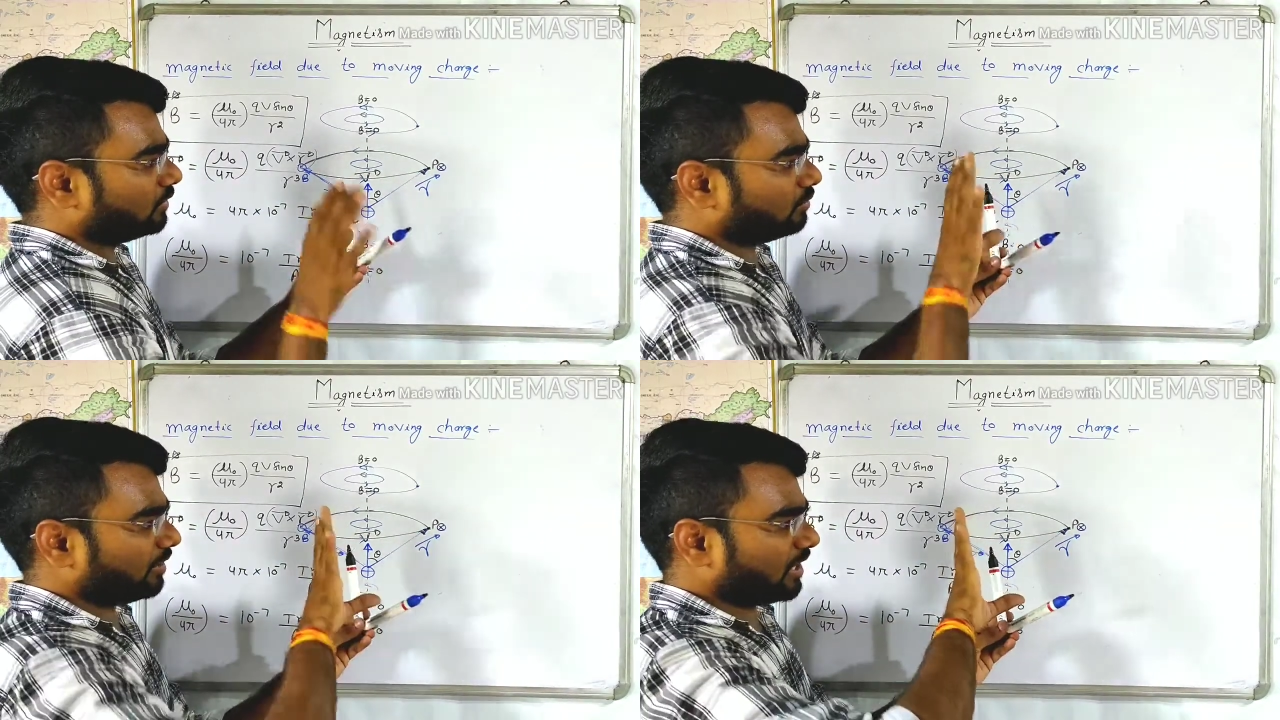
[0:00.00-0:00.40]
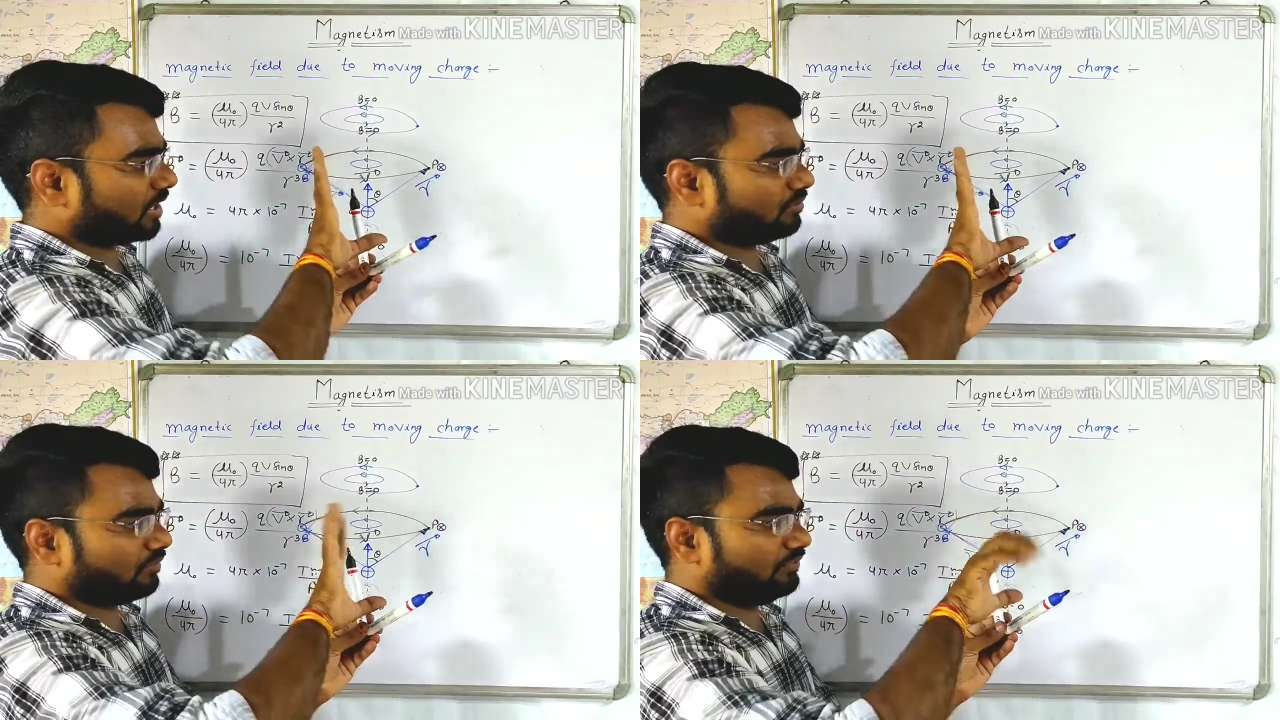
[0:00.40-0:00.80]
तो मैं क्या
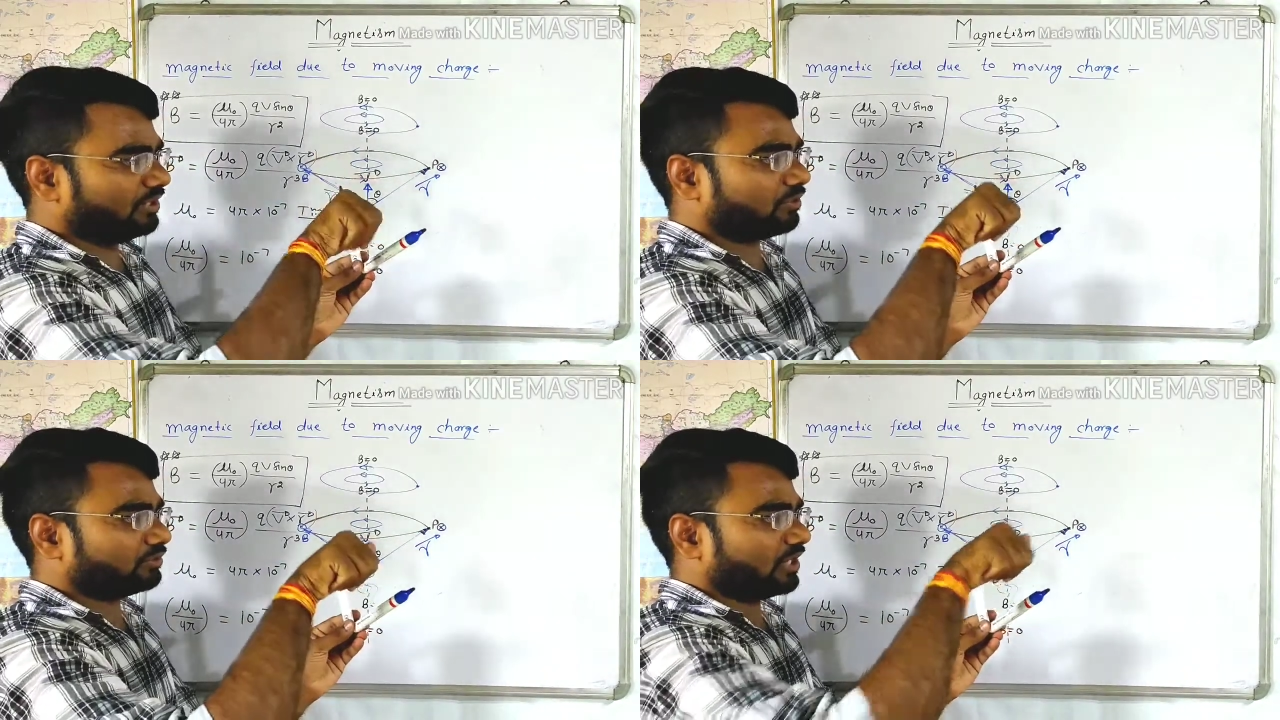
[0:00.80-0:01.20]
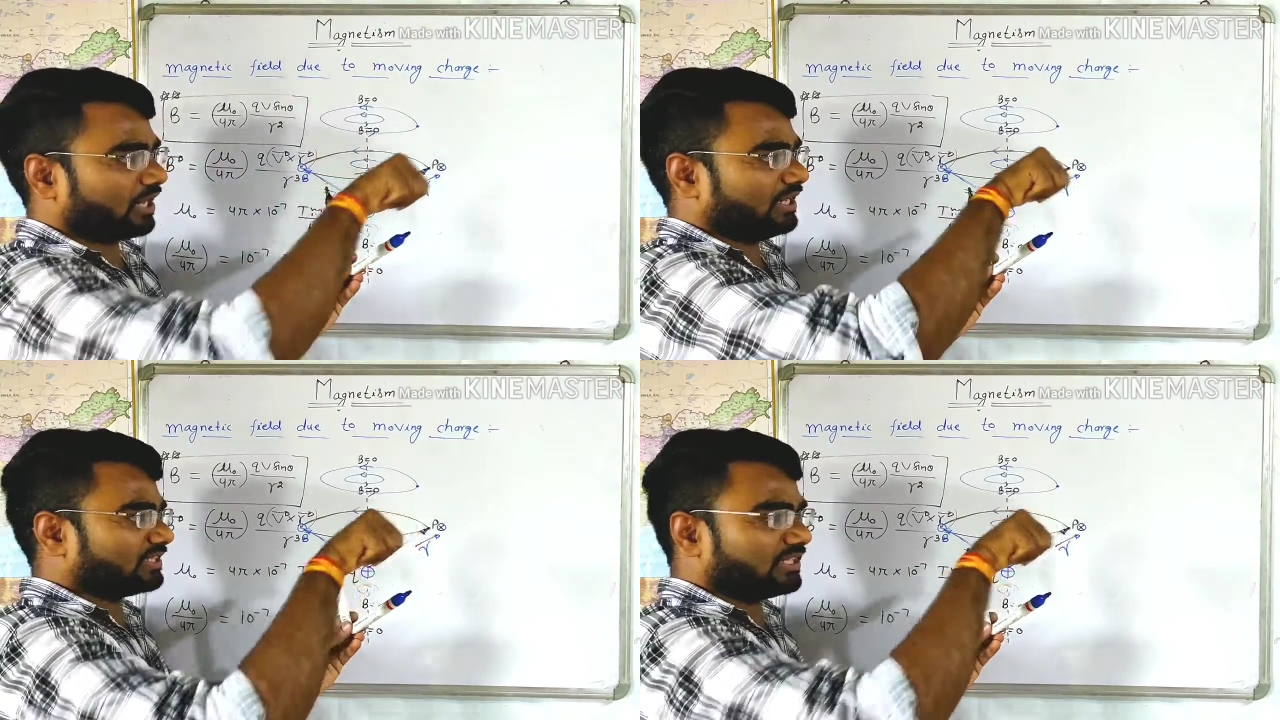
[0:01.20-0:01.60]
करूंगा वी क्रॉस
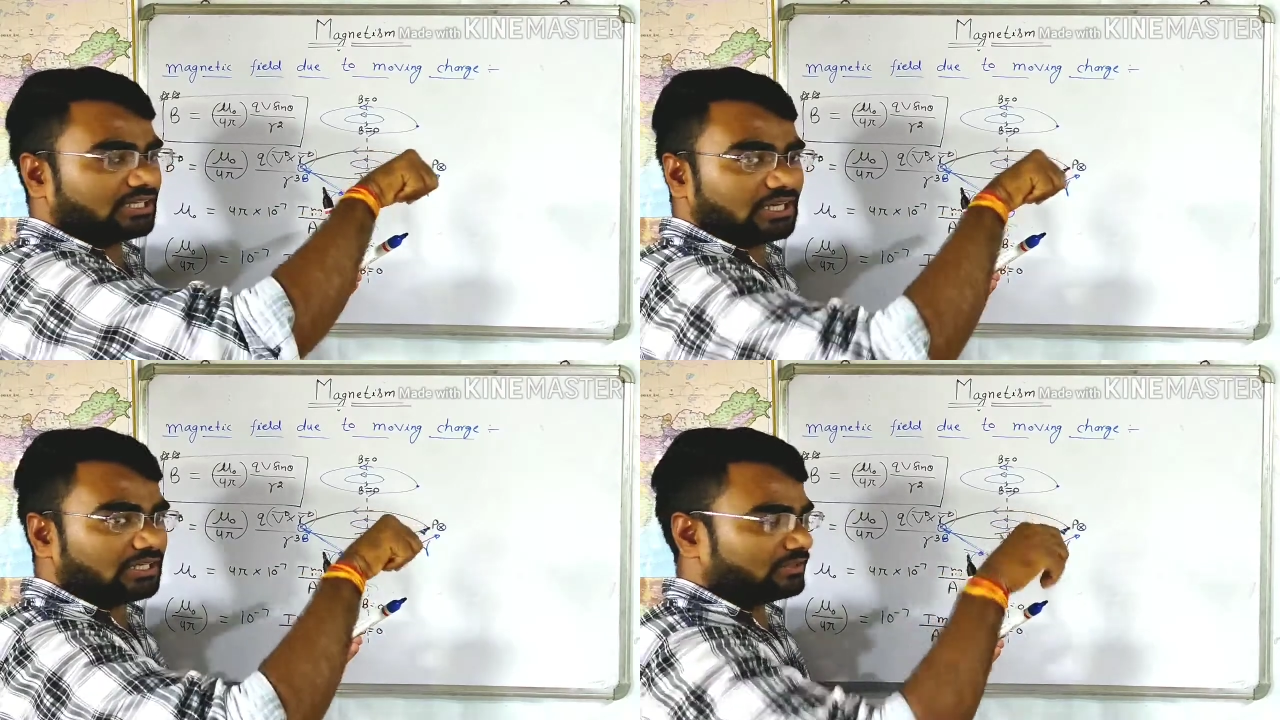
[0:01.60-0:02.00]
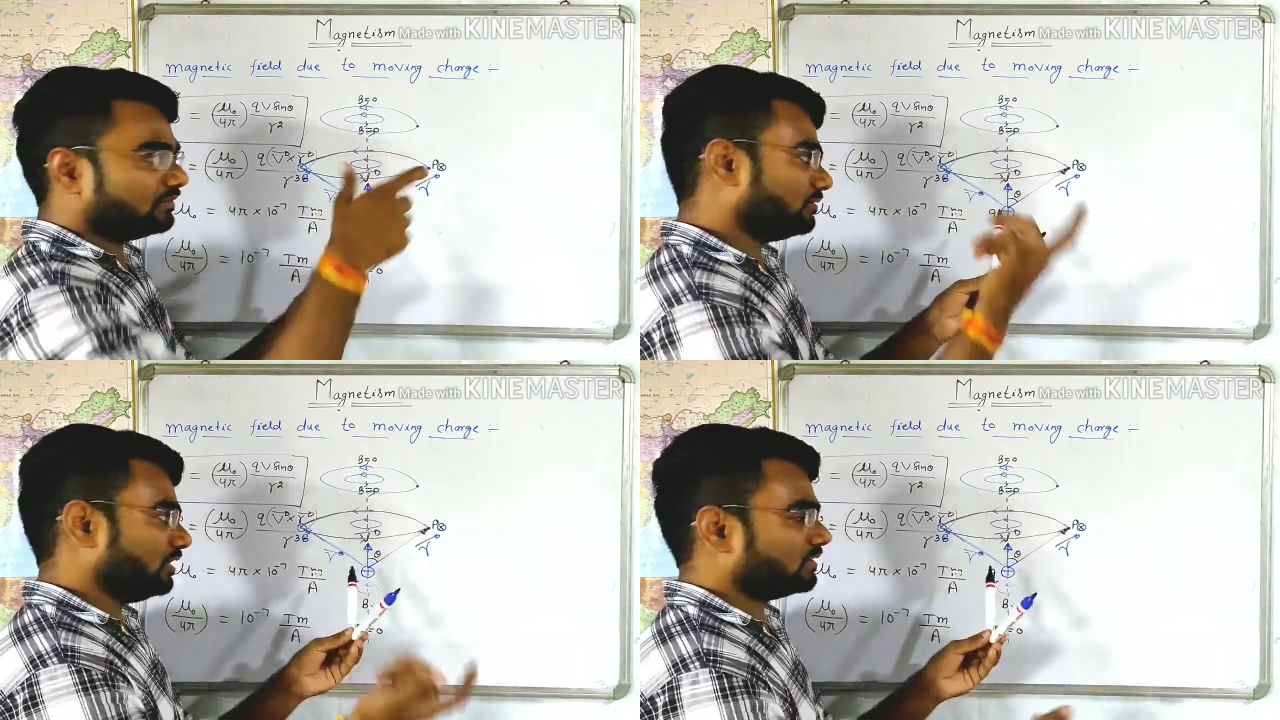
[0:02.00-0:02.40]
आर ऐसे आ
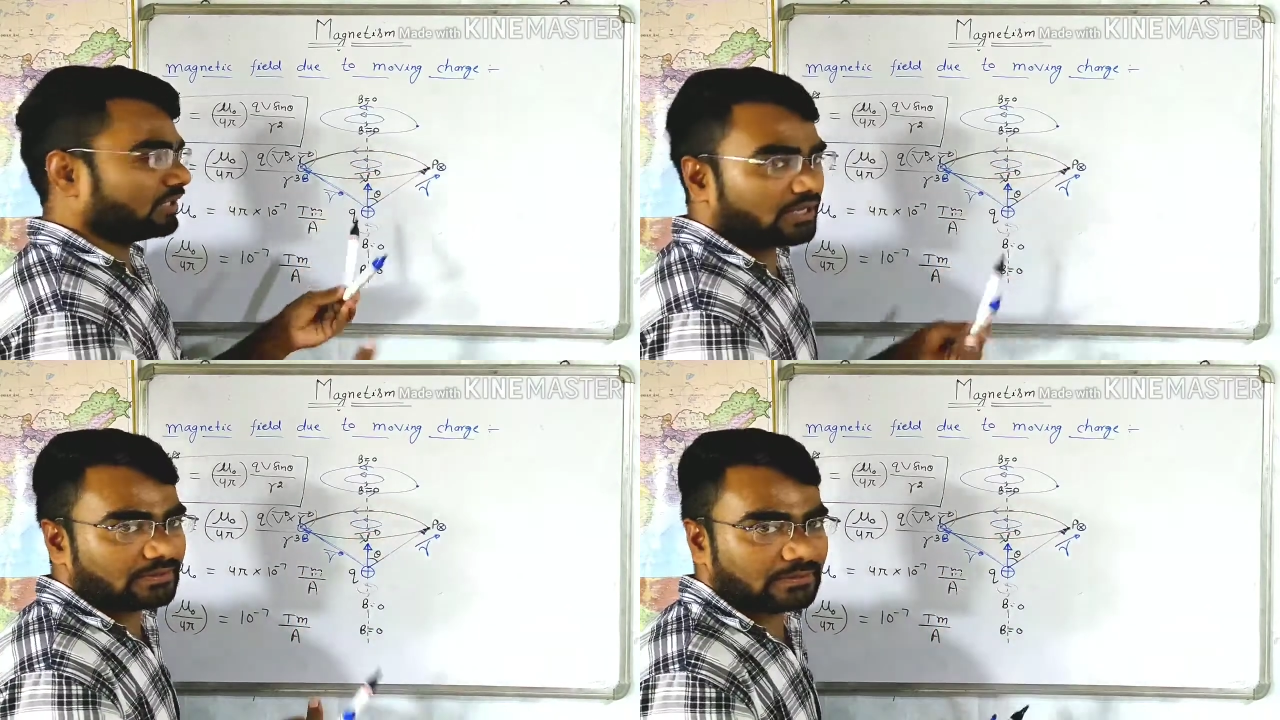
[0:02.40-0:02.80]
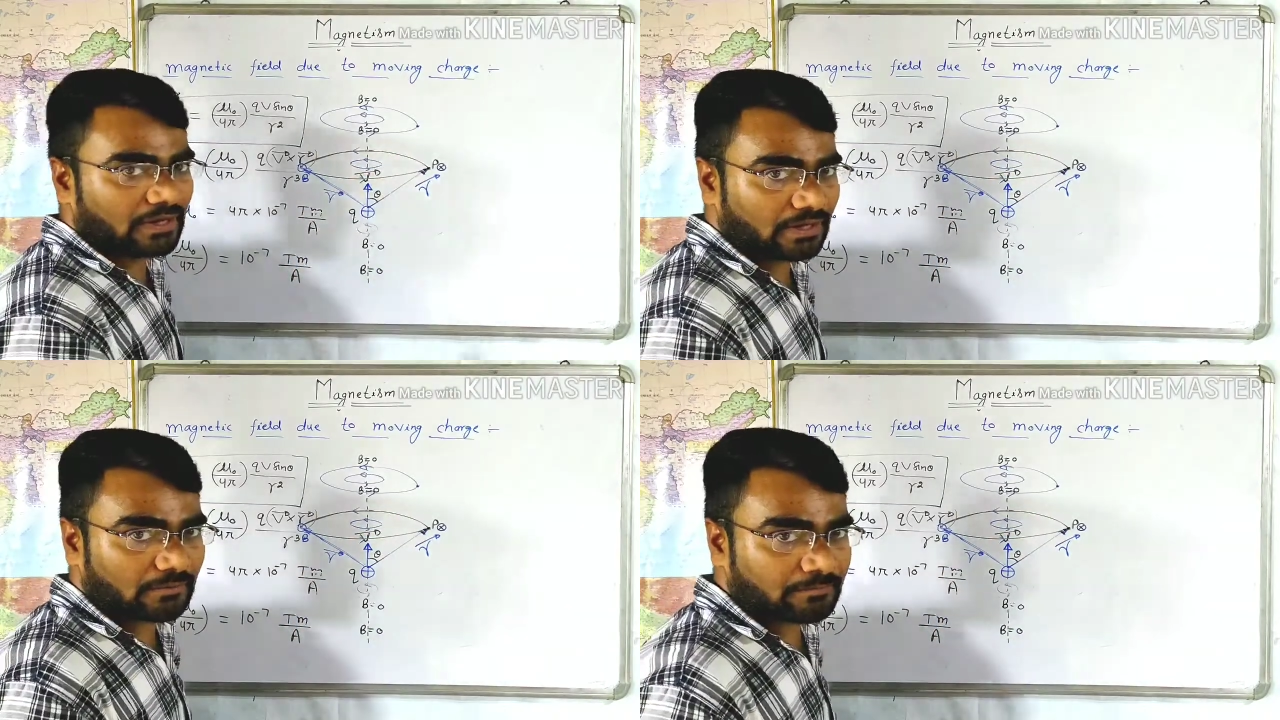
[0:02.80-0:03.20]
जाएगी
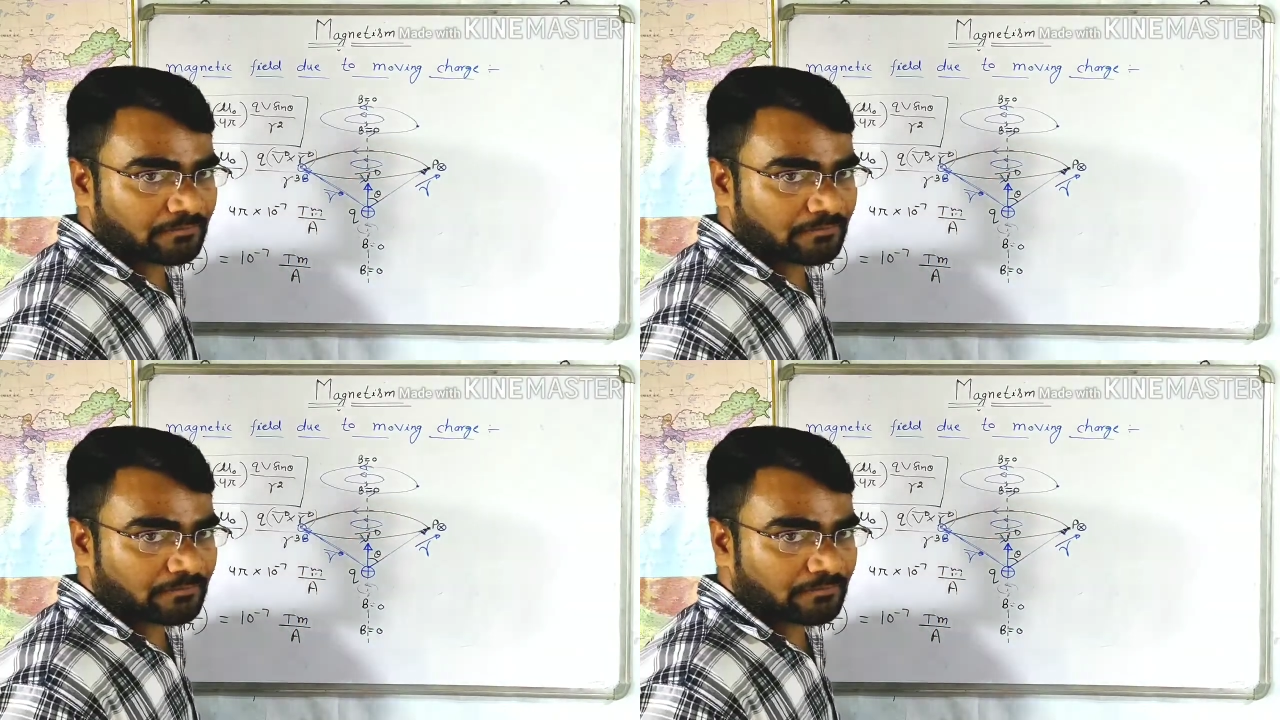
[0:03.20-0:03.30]
है ना